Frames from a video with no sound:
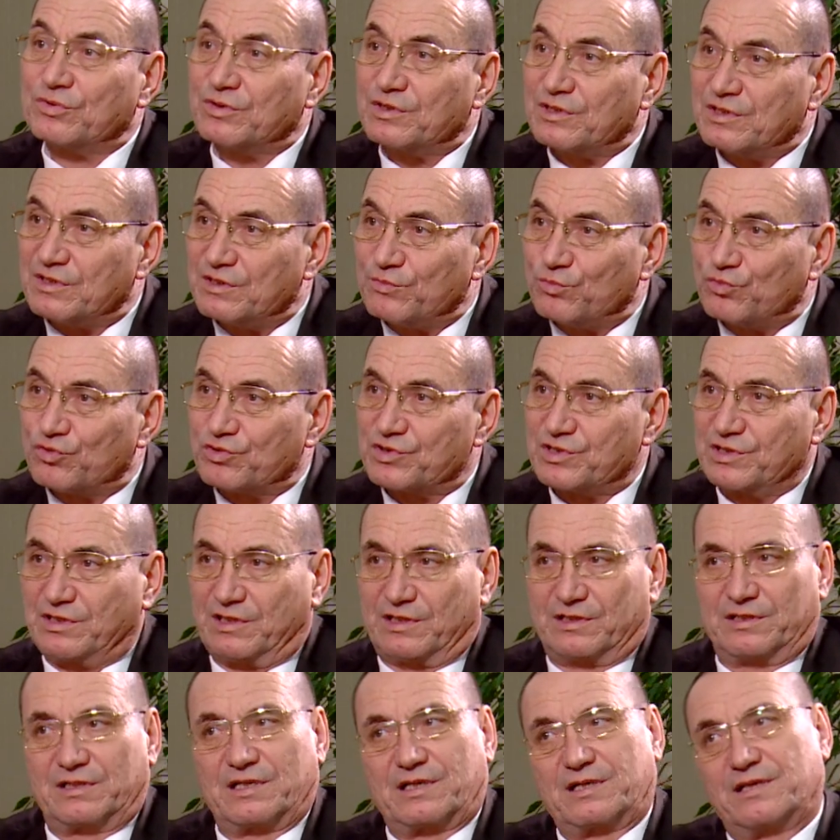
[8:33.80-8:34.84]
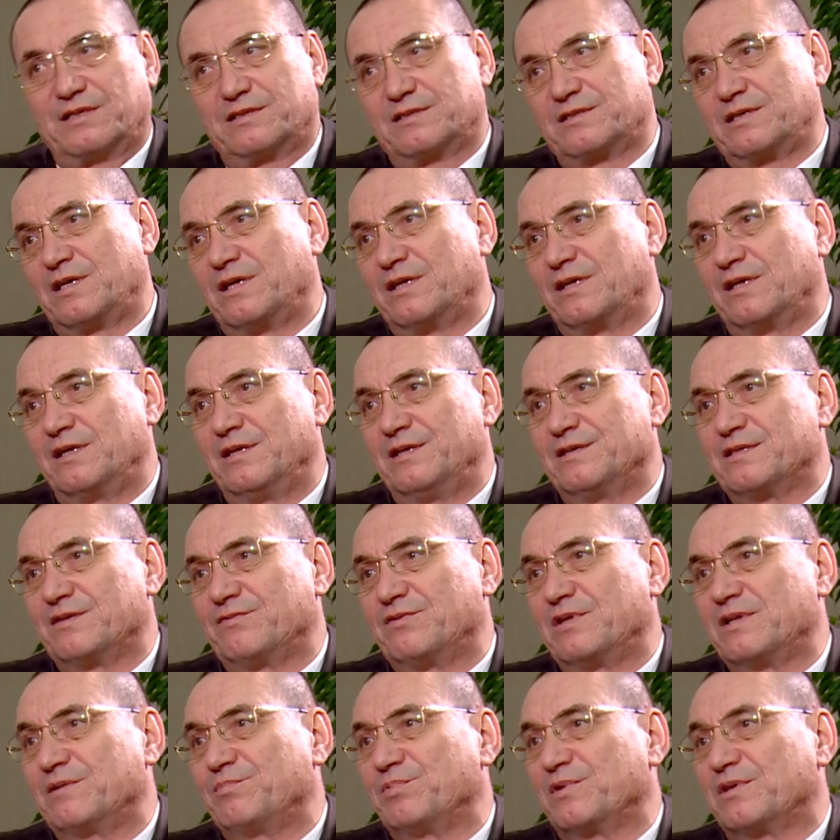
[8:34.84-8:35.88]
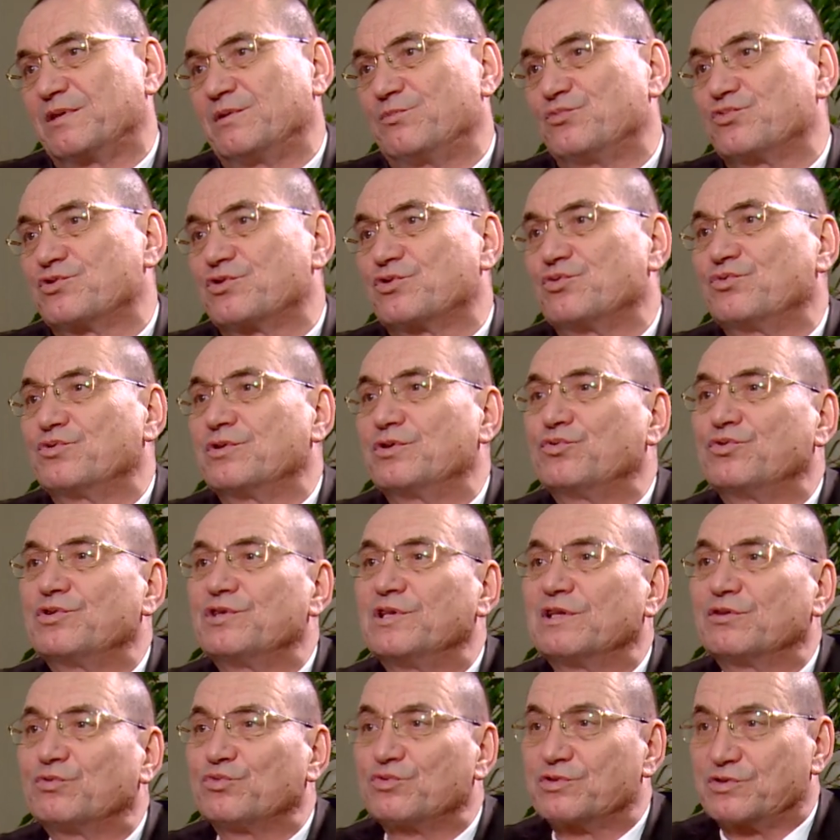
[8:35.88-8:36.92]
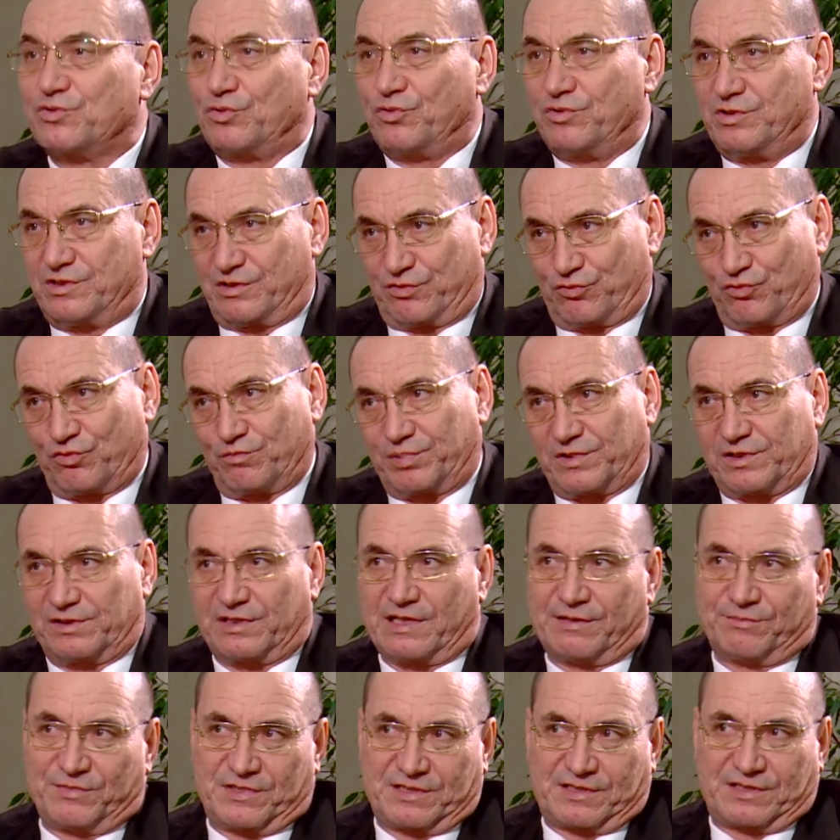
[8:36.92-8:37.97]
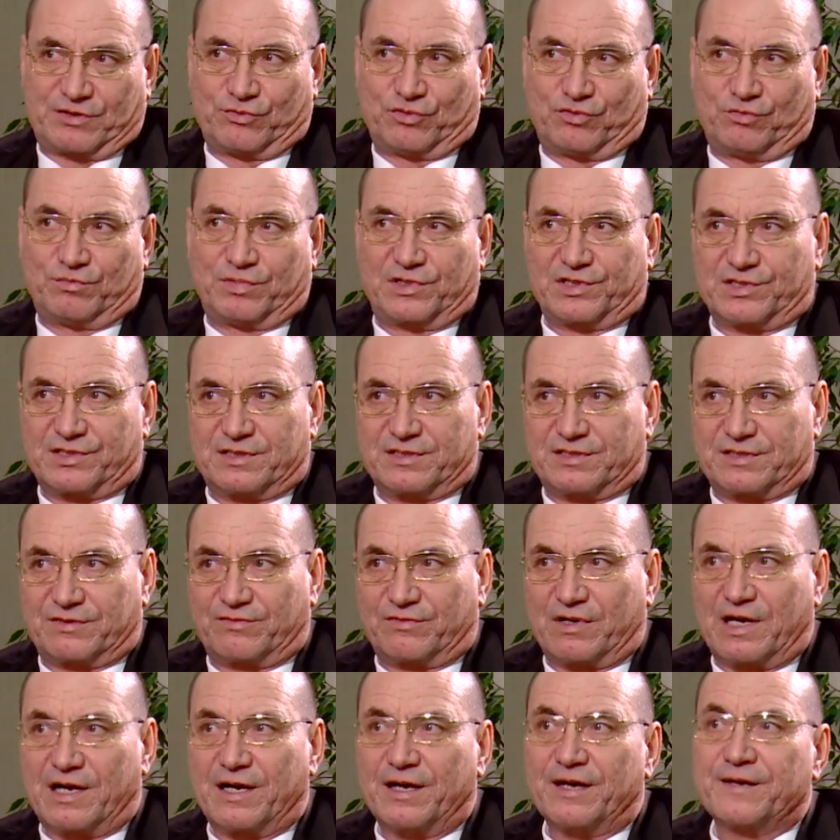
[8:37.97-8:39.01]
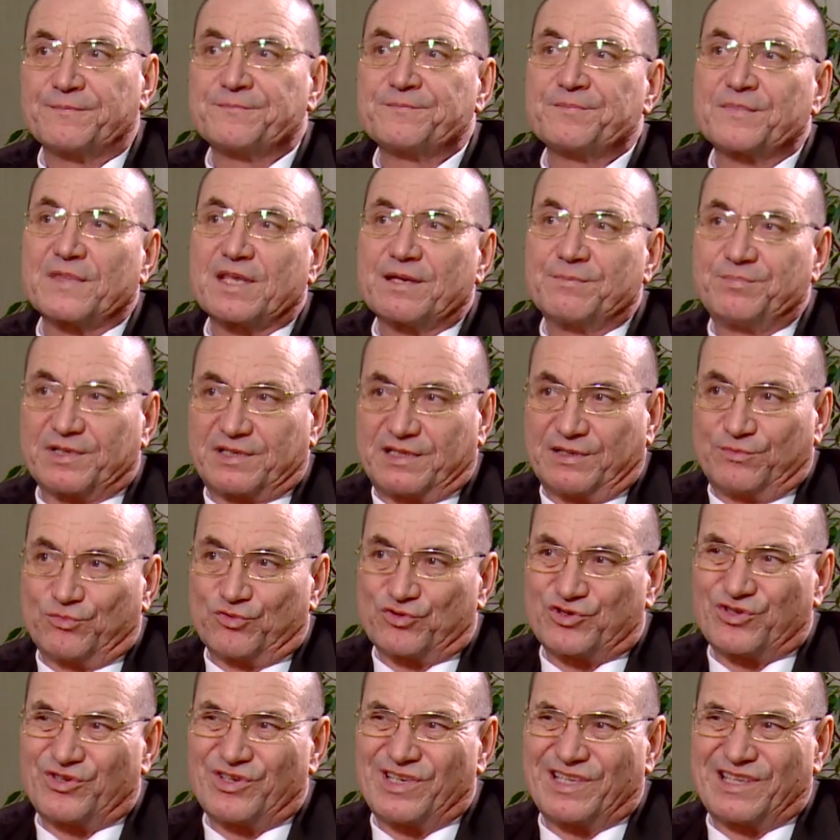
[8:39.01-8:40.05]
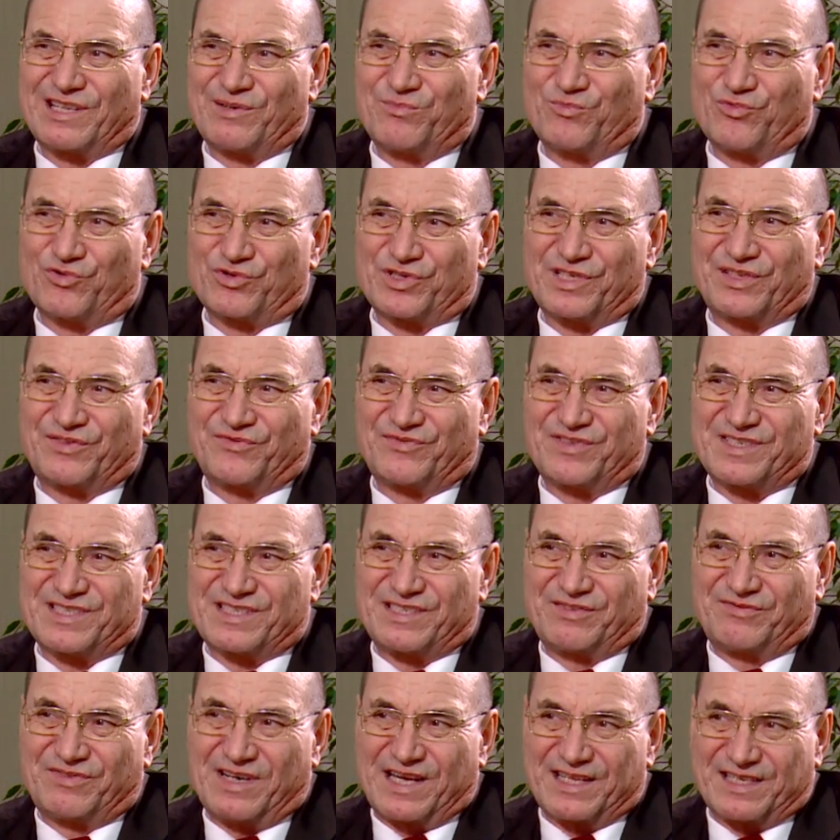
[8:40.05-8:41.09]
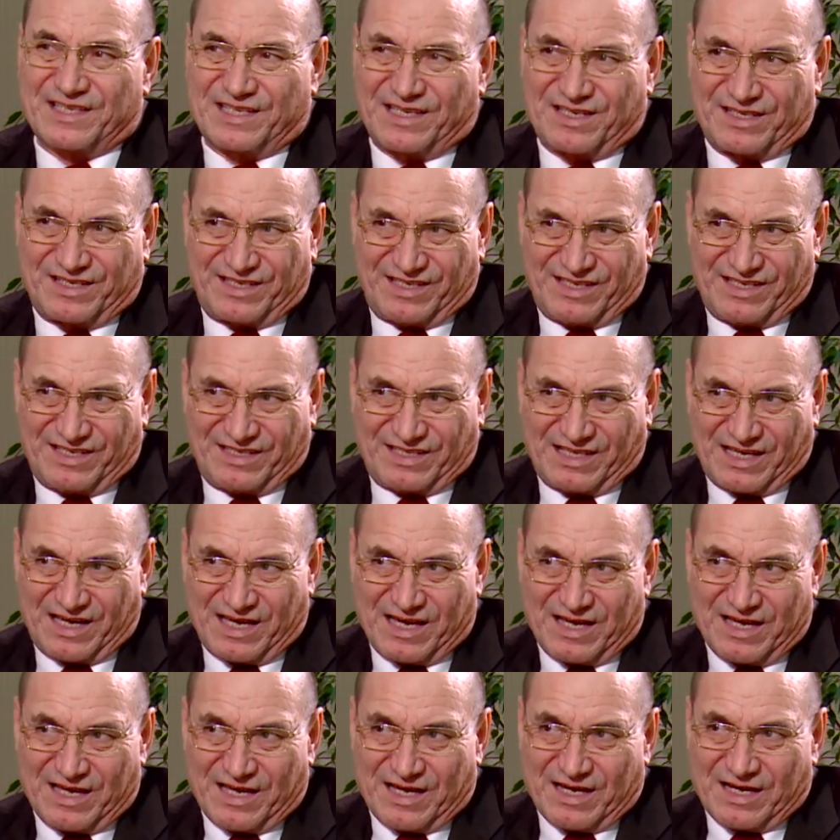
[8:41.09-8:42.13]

он не может их до конца реализовать, потому что у него нет устойчивого парламентского большинства, потому что это может вызывать какие-то